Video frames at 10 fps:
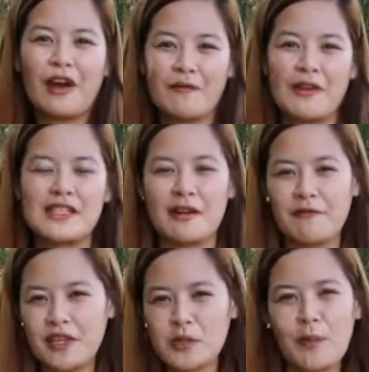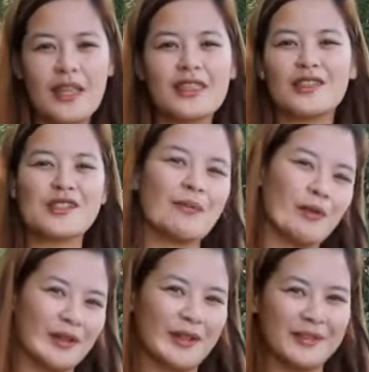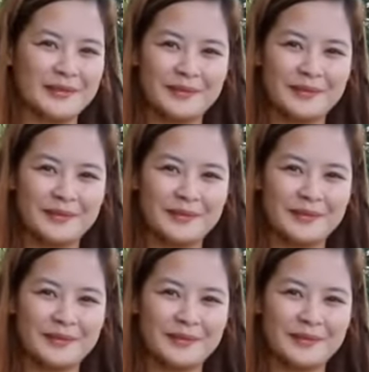harvest ng fish pond dito sa Bohol.